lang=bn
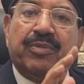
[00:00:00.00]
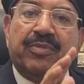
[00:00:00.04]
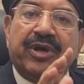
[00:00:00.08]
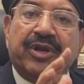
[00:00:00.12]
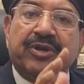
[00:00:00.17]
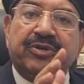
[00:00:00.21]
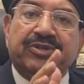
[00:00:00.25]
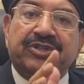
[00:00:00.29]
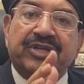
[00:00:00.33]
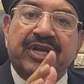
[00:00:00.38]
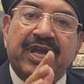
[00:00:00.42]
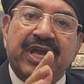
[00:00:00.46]

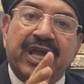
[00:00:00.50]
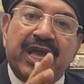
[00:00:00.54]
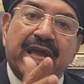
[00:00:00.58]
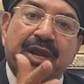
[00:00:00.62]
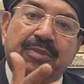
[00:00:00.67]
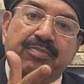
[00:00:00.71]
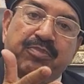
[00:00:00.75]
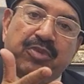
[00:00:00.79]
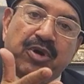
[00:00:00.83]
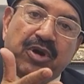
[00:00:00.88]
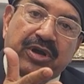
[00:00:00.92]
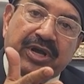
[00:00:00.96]
মানুষ এর
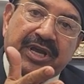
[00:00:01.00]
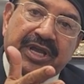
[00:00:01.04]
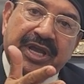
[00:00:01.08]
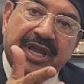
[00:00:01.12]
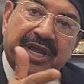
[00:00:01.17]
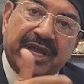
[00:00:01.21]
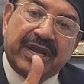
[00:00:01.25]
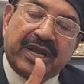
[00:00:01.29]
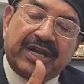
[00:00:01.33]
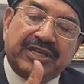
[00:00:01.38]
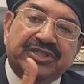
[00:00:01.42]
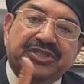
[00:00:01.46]
পক্ষেই
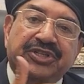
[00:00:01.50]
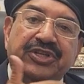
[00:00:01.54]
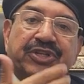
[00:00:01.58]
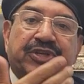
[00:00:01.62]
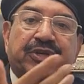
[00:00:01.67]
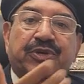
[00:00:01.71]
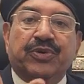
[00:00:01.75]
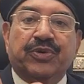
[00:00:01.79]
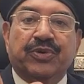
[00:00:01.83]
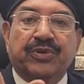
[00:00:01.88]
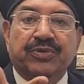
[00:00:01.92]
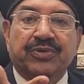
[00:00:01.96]
রাজনীতি
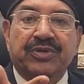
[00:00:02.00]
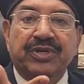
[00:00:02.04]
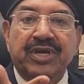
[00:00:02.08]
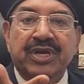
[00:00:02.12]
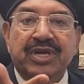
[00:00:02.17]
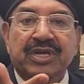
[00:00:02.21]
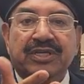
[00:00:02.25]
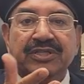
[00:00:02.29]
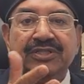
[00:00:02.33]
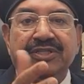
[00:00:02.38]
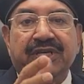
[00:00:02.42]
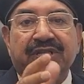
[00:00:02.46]
করুন
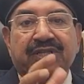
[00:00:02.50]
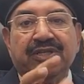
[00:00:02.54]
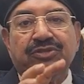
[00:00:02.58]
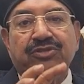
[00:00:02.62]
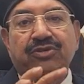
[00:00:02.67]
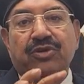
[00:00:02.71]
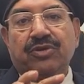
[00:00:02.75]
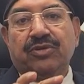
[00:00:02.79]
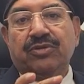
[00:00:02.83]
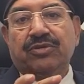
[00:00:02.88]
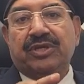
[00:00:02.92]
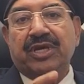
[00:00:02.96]
যাতে
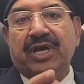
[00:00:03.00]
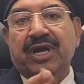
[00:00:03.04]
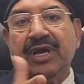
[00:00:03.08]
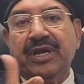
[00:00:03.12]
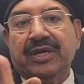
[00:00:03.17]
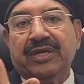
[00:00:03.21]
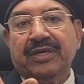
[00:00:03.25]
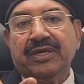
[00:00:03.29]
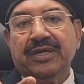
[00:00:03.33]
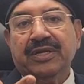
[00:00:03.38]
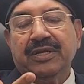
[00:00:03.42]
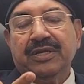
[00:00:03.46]
জনতার
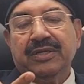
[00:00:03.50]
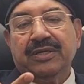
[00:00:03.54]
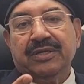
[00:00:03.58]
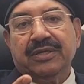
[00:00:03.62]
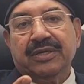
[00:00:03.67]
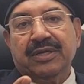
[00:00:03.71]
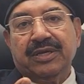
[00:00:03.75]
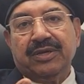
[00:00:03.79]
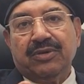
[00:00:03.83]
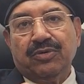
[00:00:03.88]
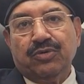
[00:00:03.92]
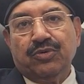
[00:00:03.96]

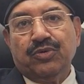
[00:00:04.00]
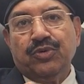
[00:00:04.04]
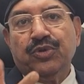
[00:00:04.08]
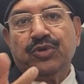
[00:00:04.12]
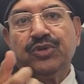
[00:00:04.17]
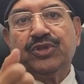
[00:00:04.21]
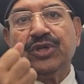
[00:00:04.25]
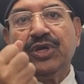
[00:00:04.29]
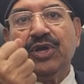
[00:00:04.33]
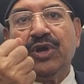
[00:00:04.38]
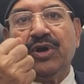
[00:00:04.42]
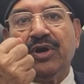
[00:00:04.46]

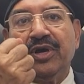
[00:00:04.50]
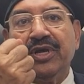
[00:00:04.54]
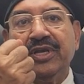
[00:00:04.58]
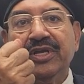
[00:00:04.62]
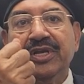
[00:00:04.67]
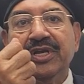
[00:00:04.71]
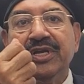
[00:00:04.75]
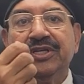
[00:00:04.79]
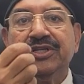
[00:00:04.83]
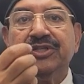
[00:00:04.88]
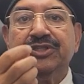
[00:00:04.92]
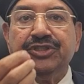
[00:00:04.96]
উন্নতি হয়
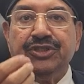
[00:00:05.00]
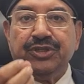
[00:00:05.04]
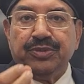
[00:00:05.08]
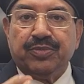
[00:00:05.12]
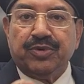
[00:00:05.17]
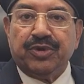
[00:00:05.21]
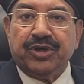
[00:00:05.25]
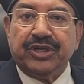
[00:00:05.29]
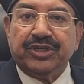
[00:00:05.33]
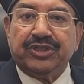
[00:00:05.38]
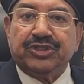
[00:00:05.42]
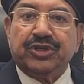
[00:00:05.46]

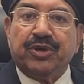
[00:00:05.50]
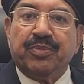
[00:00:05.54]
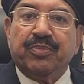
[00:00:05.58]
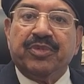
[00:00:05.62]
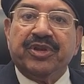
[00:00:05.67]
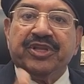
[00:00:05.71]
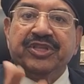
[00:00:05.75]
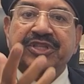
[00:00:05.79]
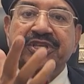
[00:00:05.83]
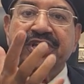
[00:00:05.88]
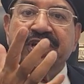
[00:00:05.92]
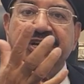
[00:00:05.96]
জীবনের
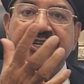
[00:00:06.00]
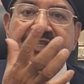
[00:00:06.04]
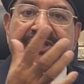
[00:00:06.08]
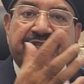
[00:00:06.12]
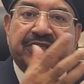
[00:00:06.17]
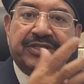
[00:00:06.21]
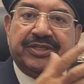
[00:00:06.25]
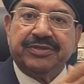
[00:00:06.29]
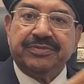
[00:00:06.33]
সমৃদ্ধি আসে